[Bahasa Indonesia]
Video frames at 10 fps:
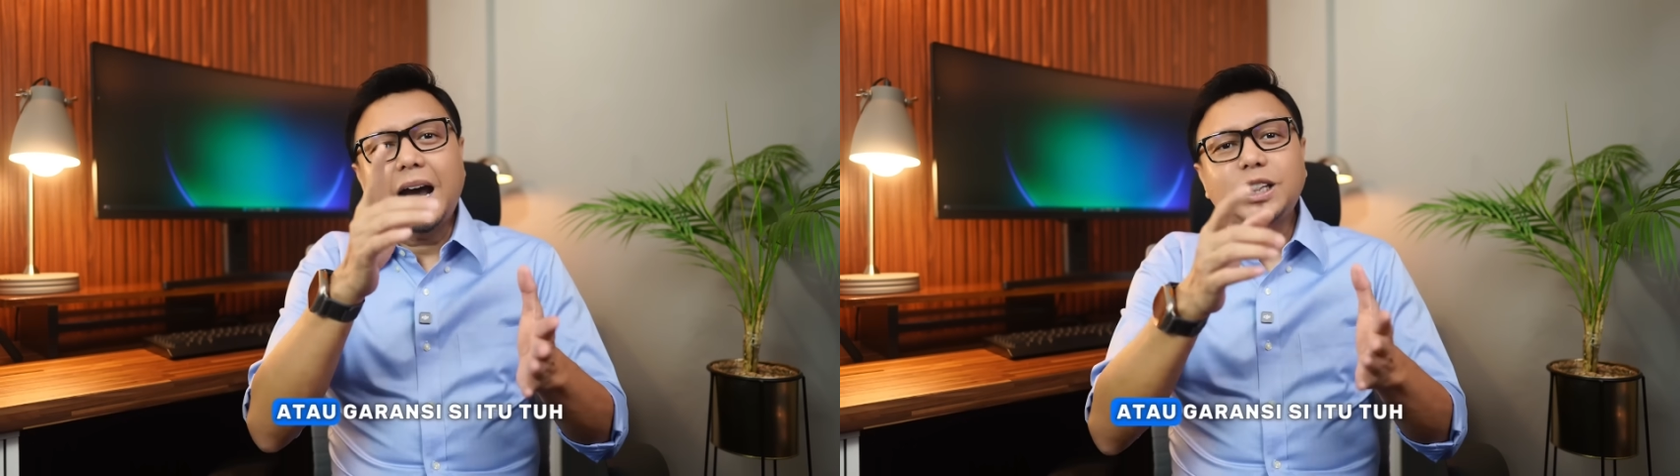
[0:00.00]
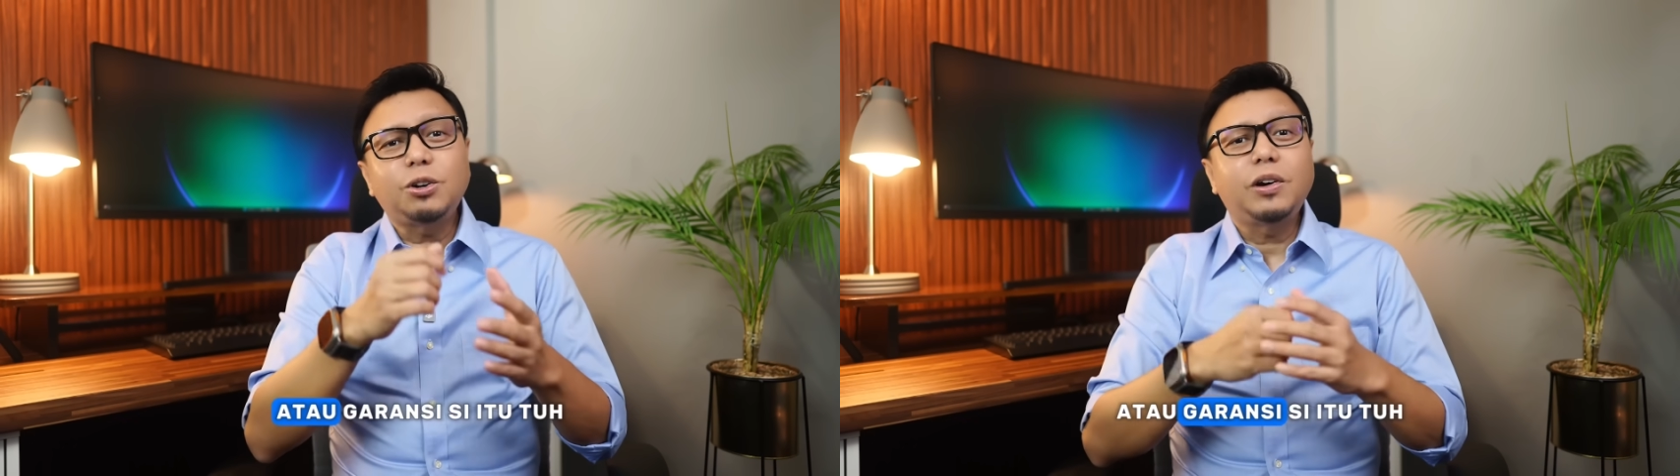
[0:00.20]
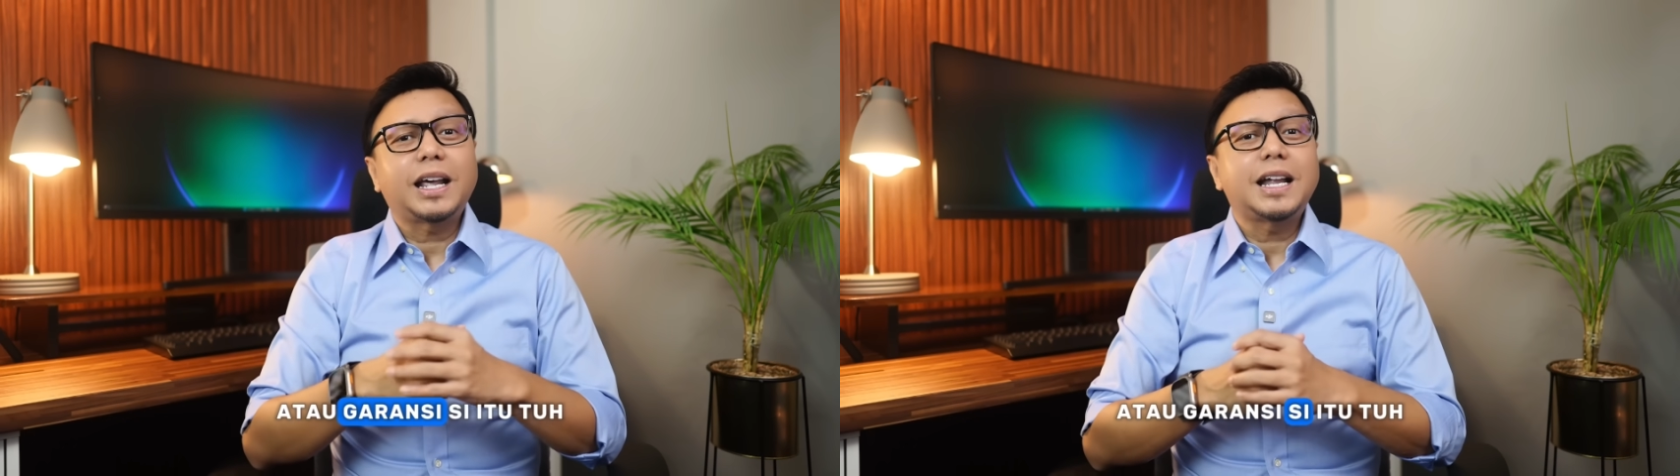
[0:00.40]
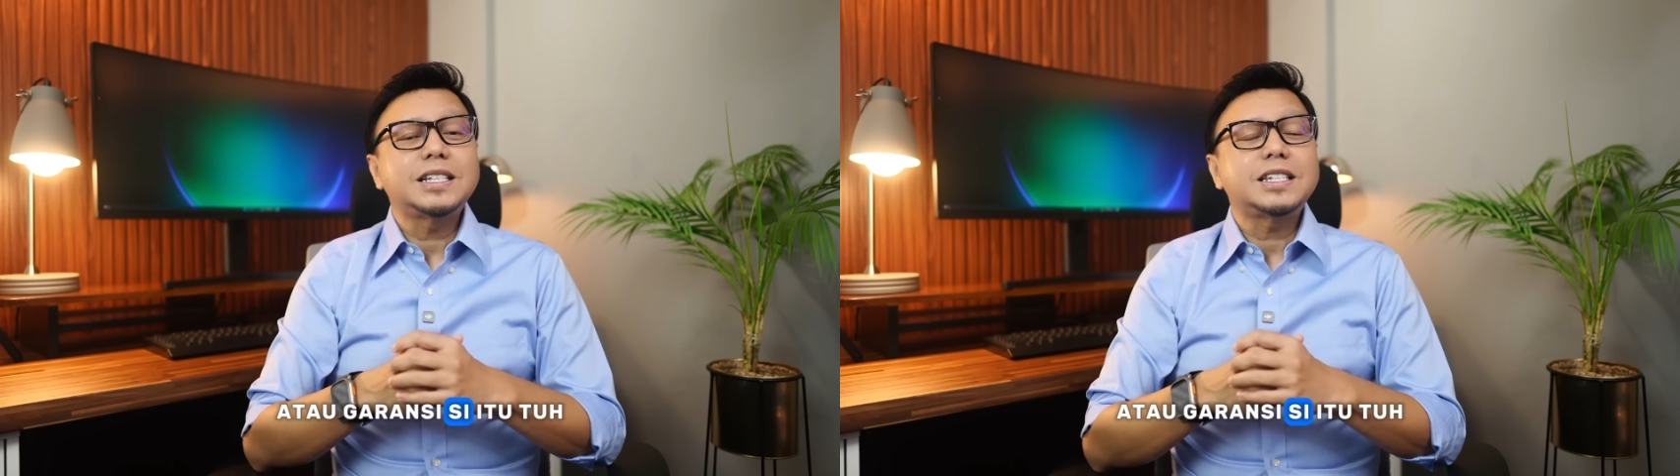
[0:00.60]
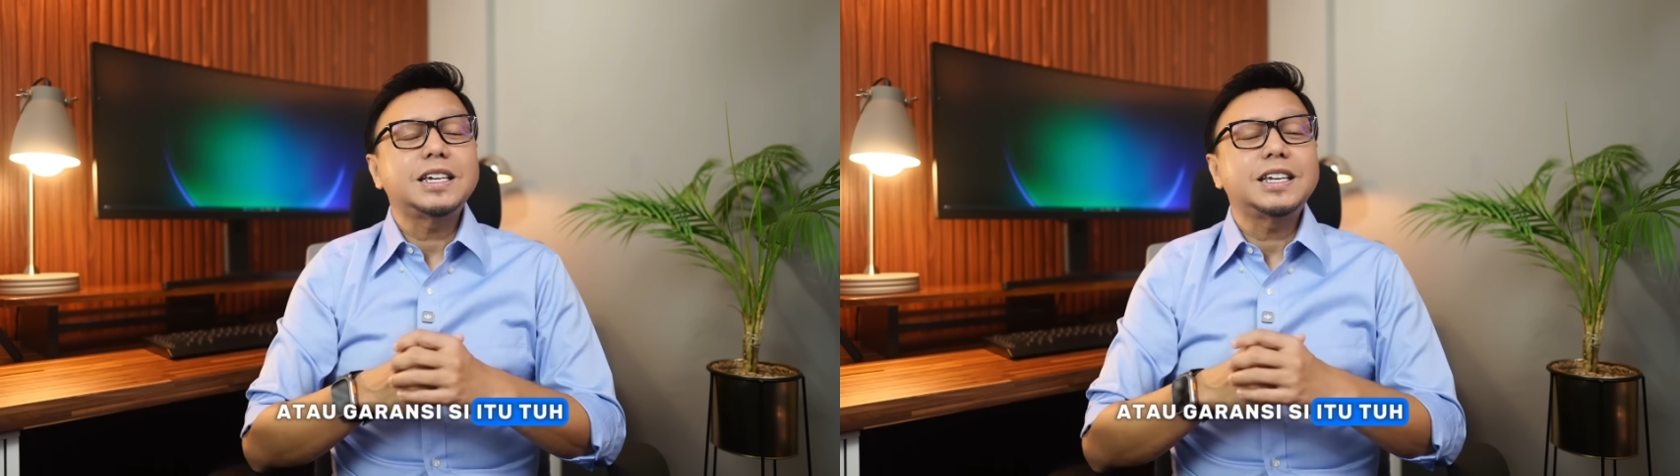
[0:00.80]
Atau
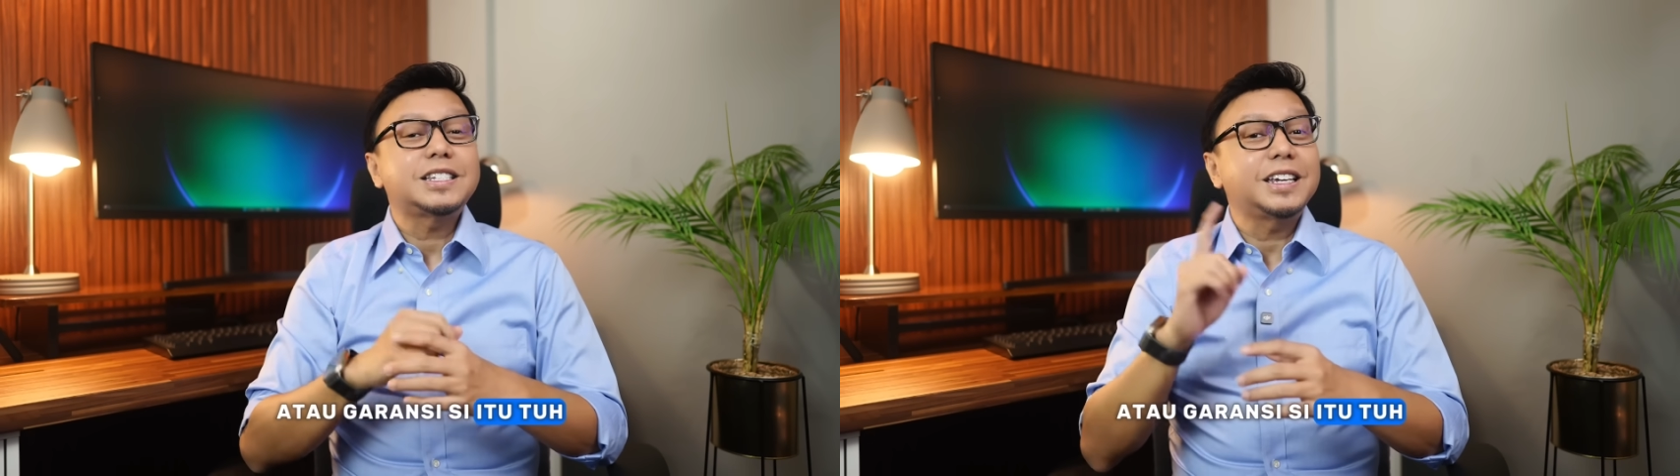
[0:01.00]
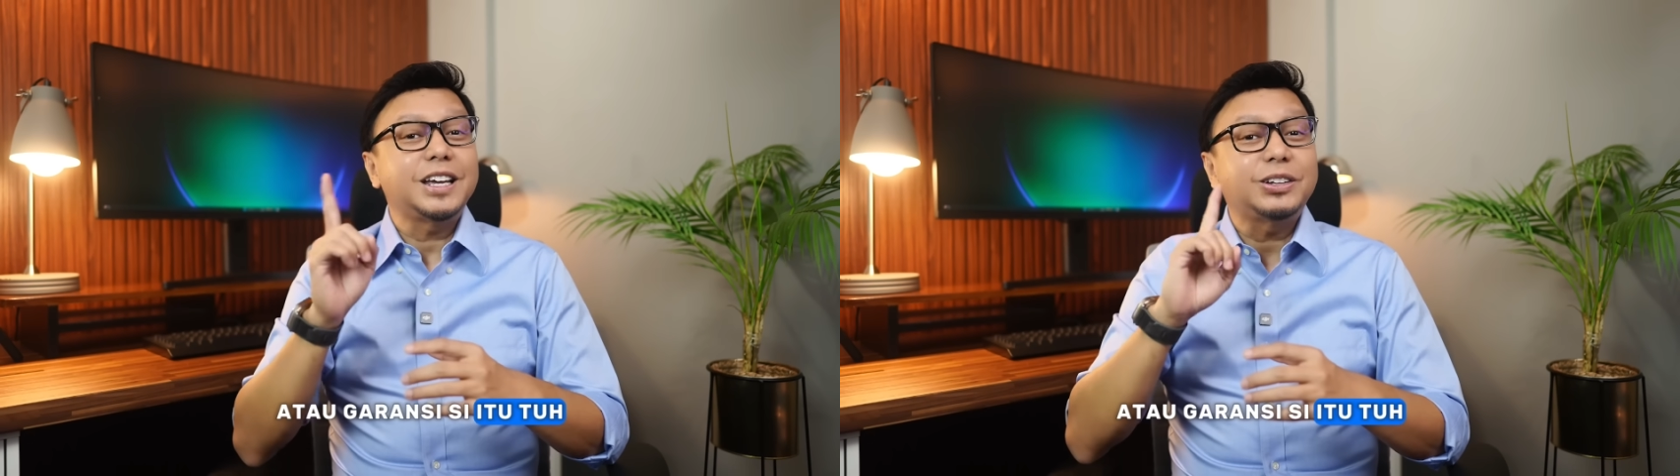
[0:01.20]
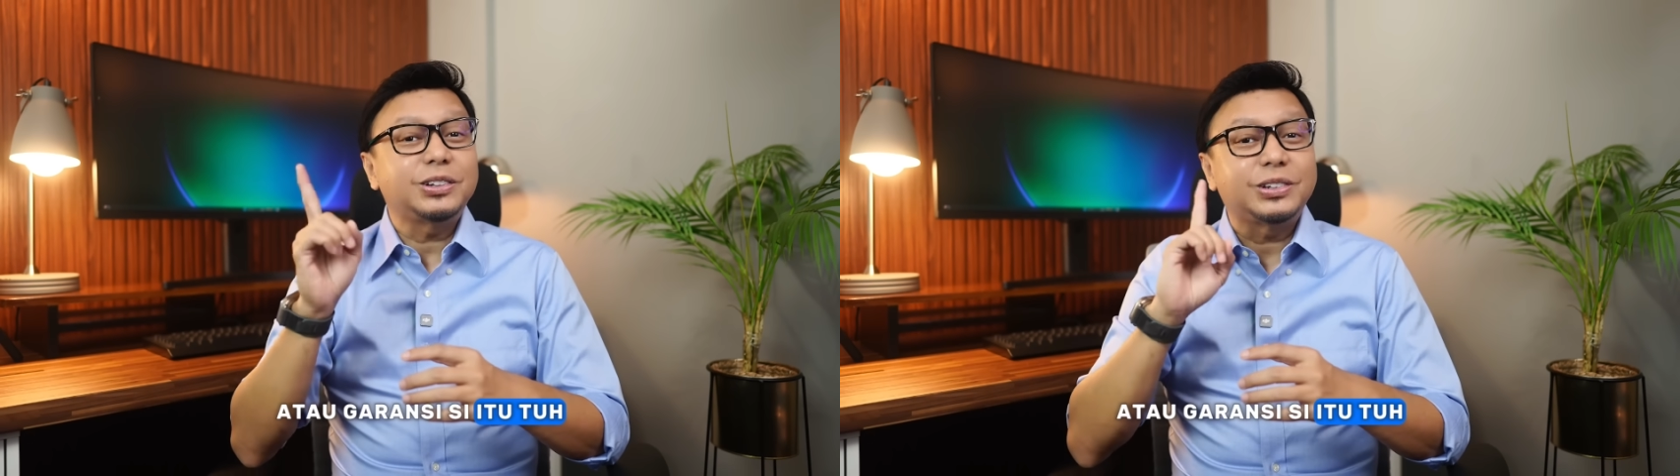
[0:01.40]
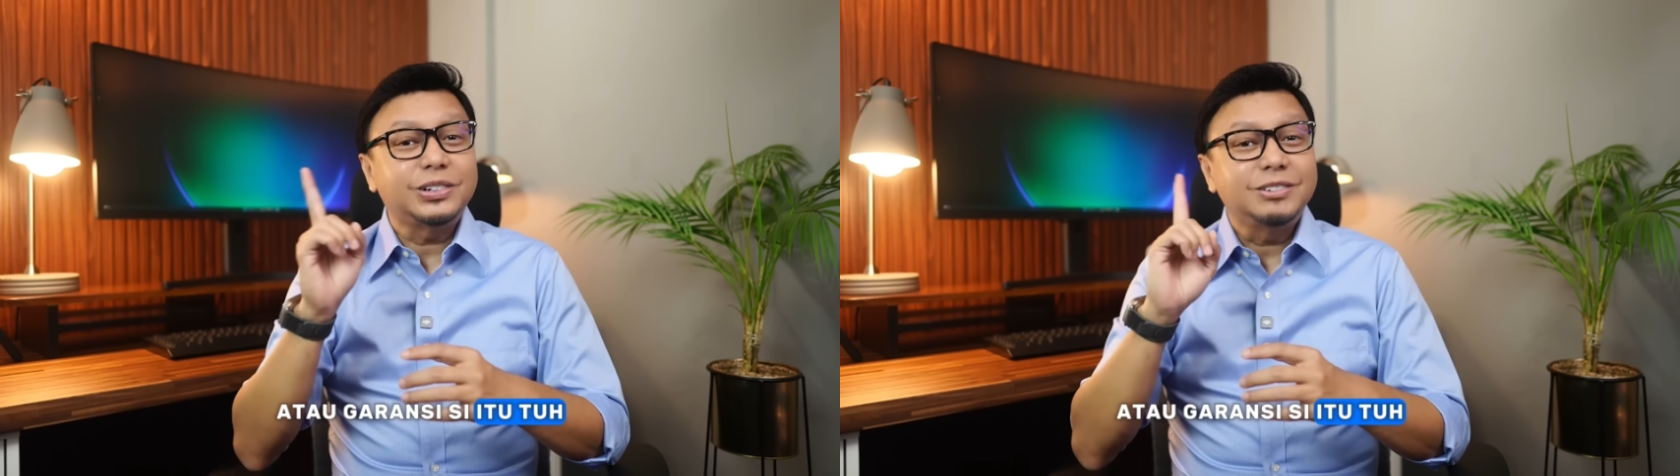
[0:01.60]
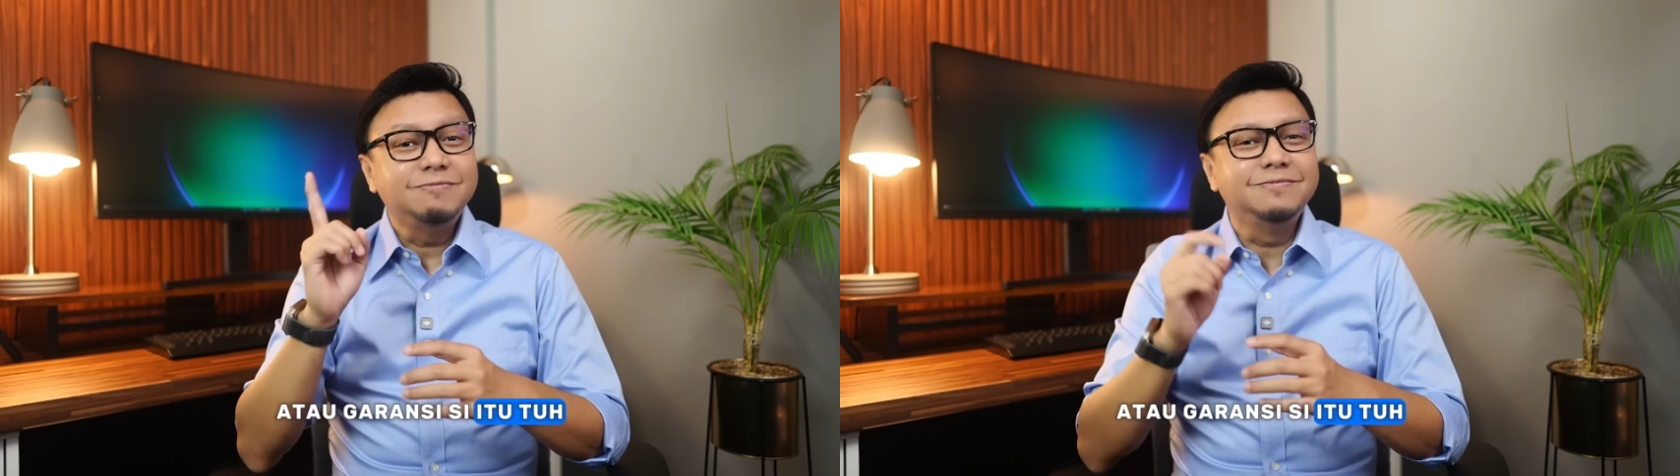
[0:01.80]
garansi si itu tuh.